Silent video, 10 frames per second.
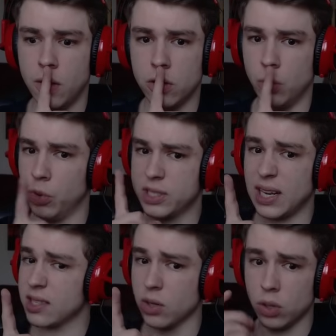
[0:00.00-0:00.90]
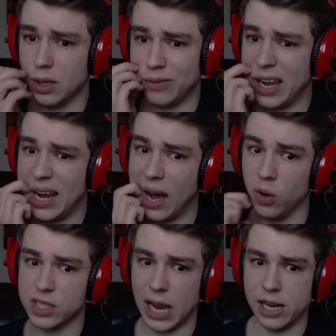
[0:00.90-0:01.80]
Du musst das noch eine Weile
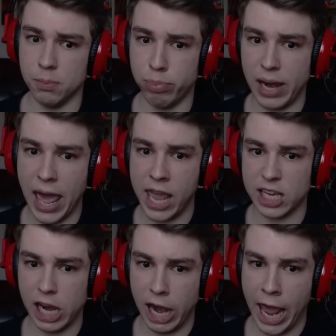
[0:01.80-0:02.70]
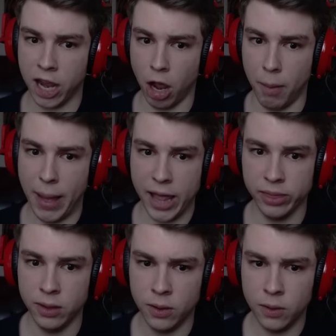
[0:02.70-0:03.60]
aushalten, Blake
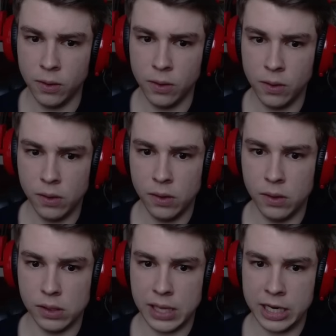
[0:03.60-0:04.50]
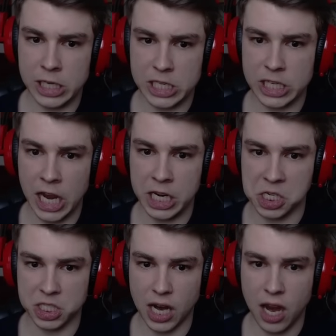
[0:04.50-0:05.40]
Langermann. Deines
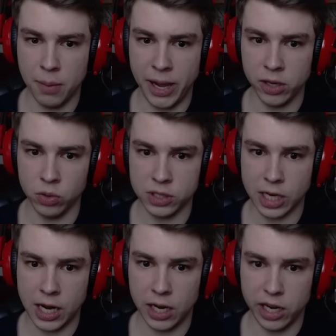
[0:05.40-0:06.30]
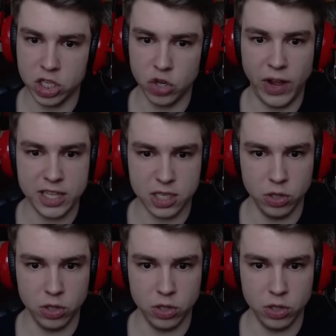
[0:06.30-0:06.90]
Zeichens Ehemann und Träger des schwarzen